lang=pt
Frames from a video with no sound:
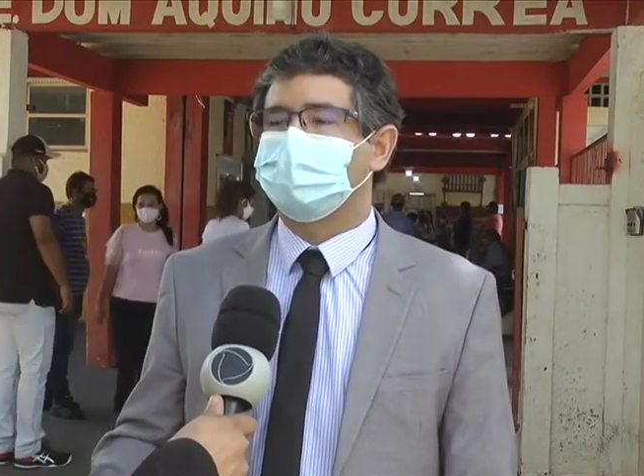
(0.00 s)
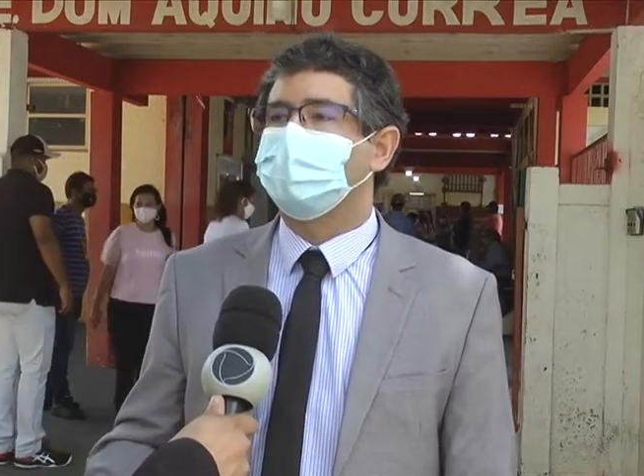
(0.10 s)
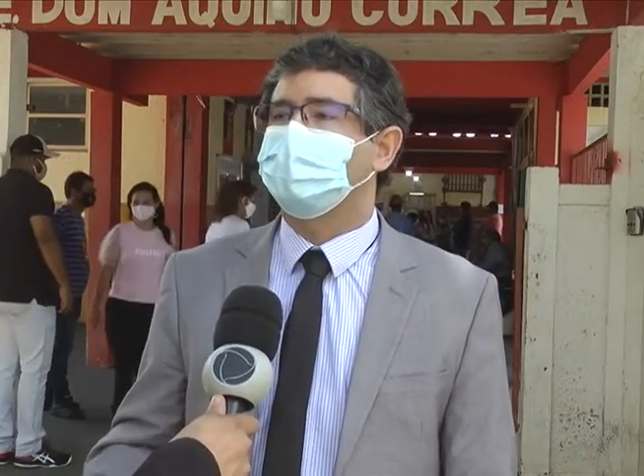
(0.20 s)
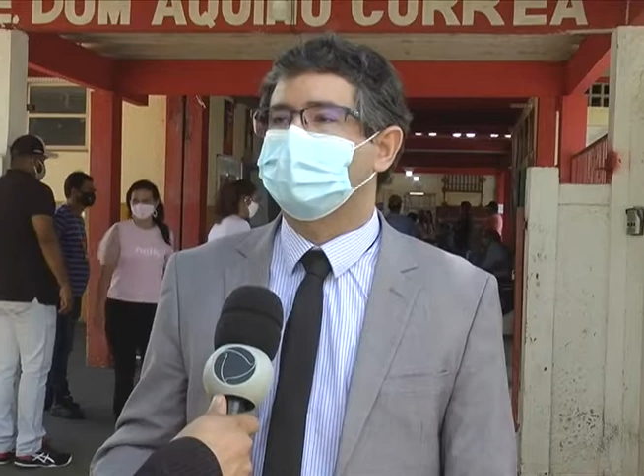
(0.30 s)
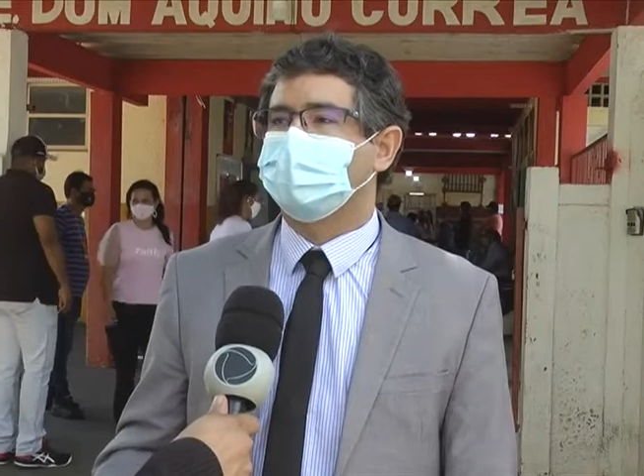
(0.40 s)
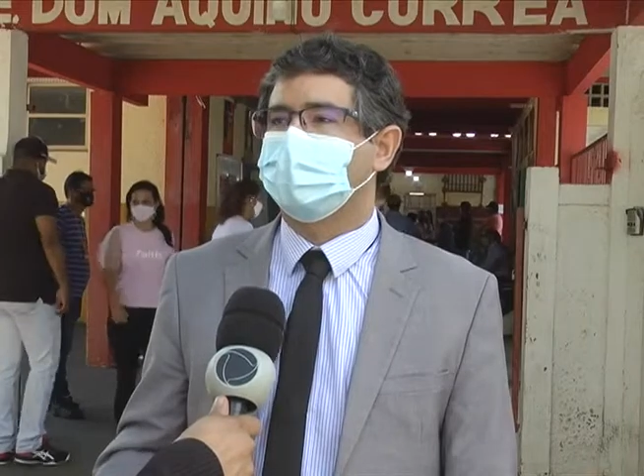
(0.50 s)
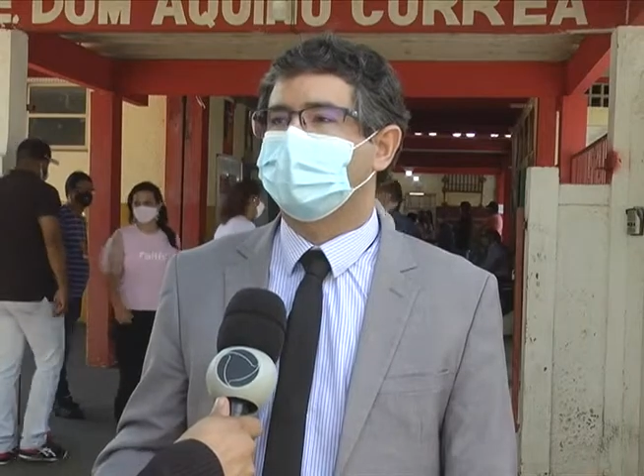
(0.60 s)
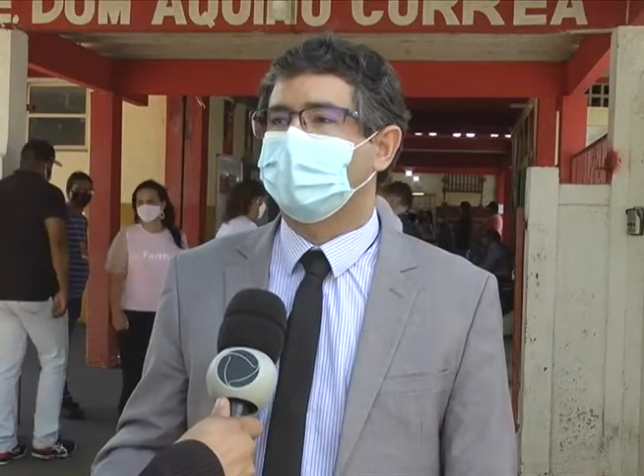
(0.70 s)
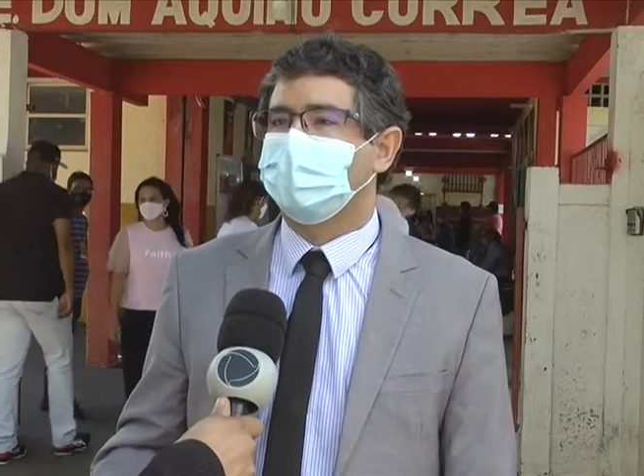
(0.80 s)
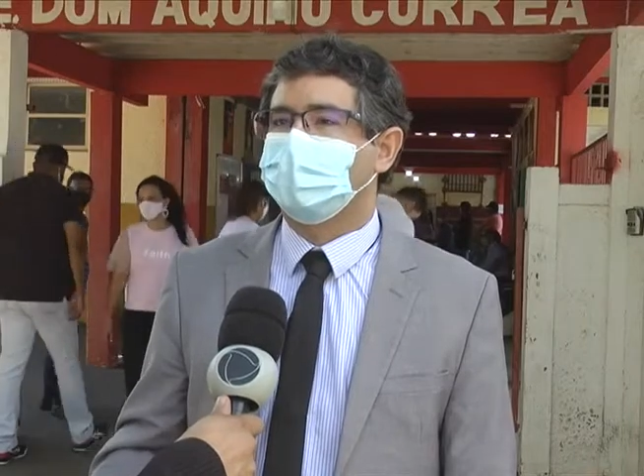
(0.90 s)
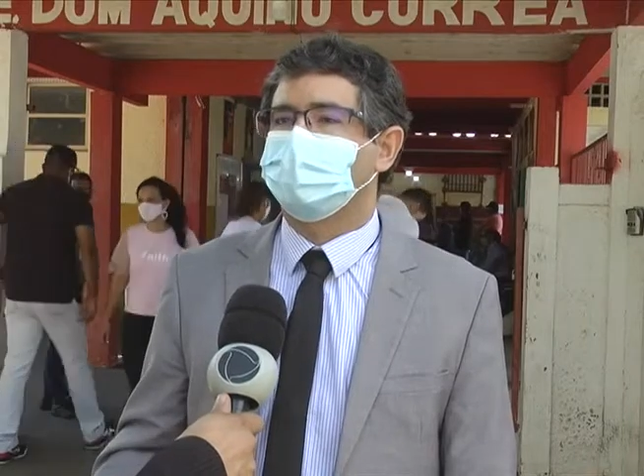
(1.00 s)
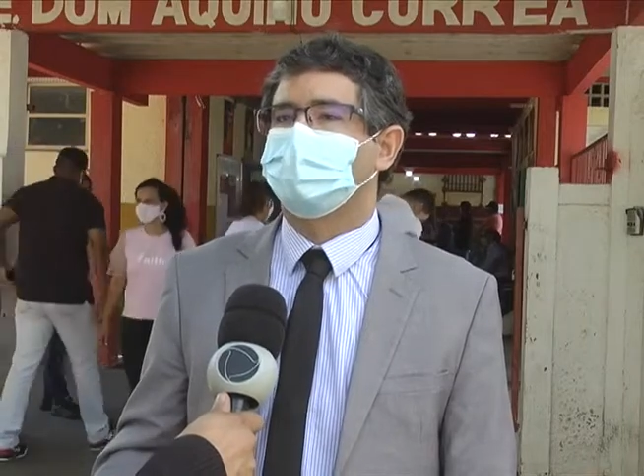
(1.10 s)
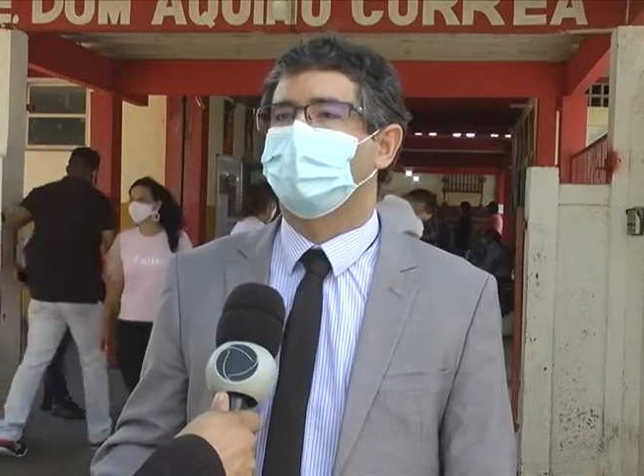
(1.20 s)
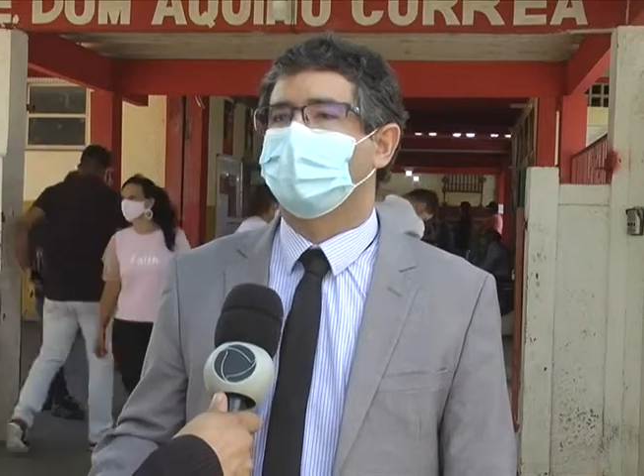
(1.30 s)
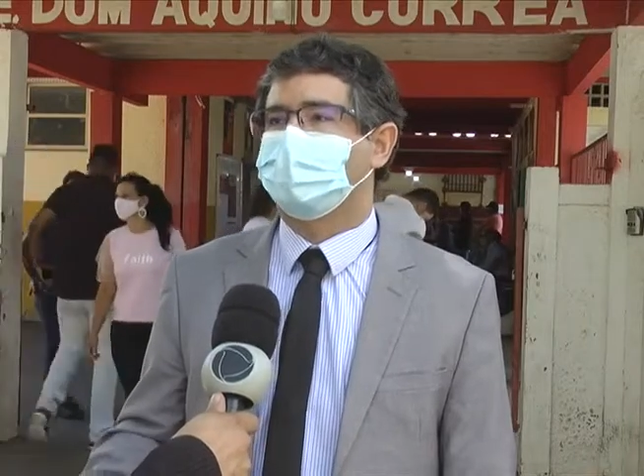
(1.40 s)
acima de 60
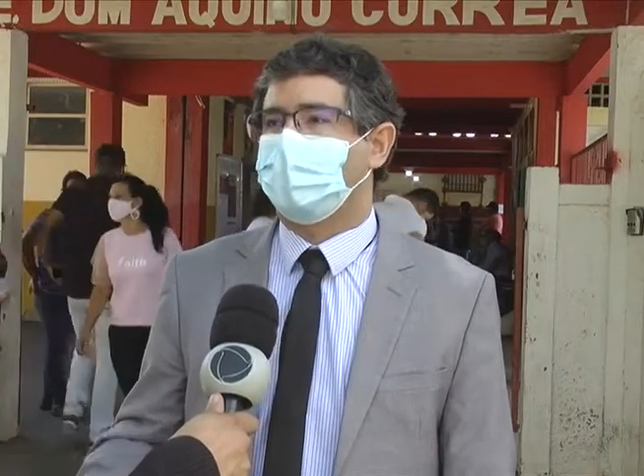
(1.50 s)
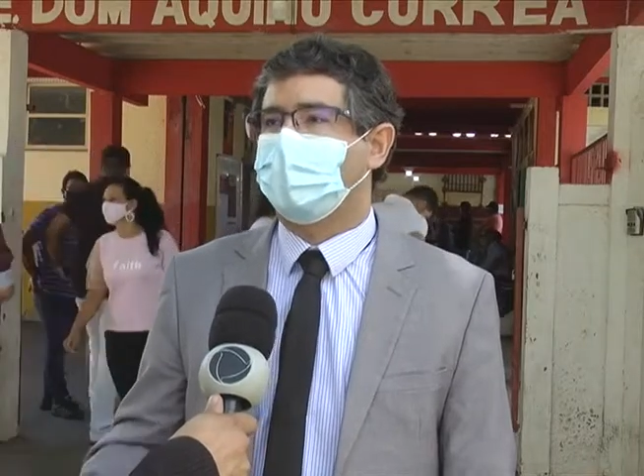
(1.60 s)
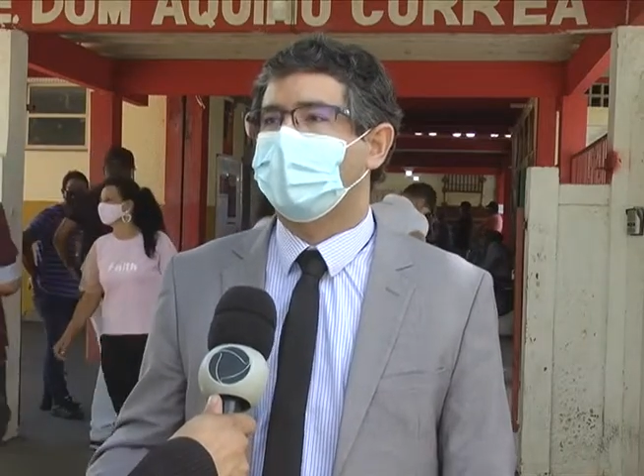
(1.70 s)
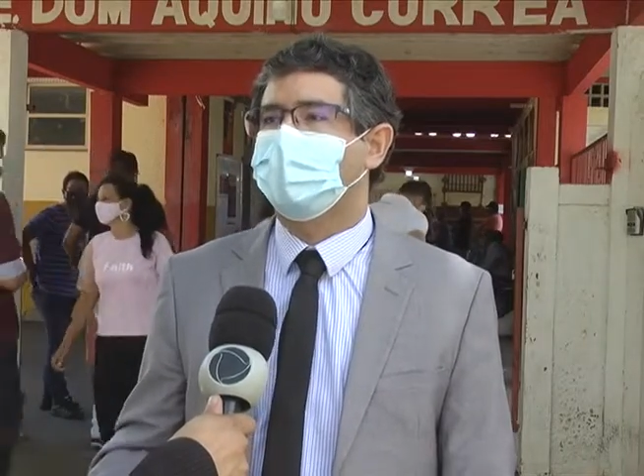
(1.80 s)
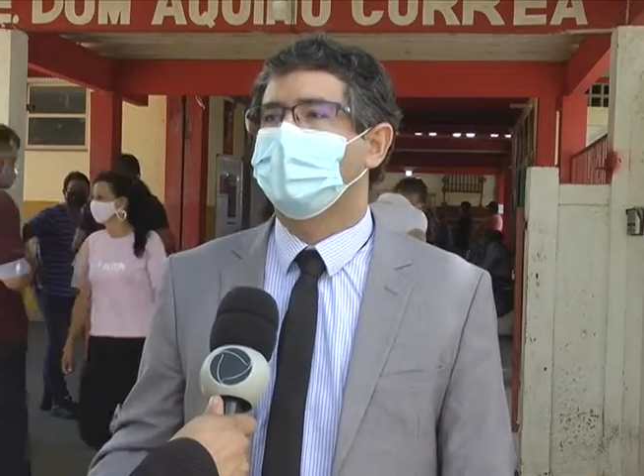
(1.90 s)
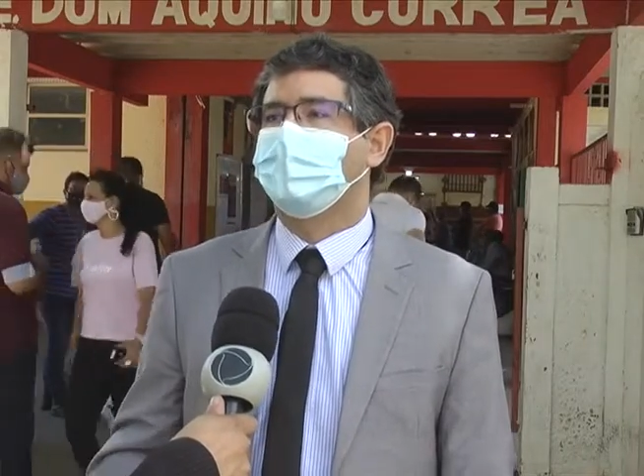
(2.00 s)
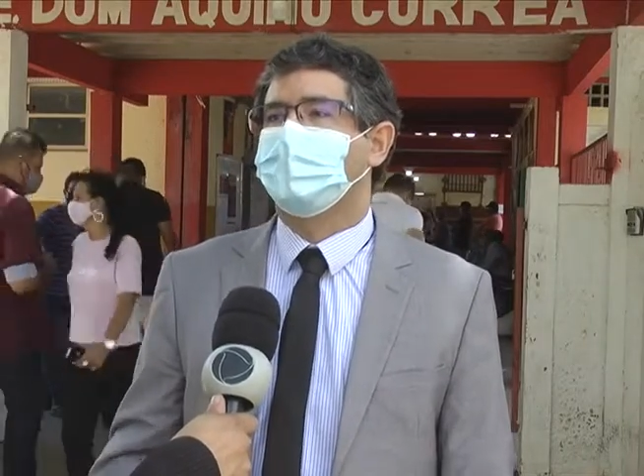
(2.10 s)
anos votarem,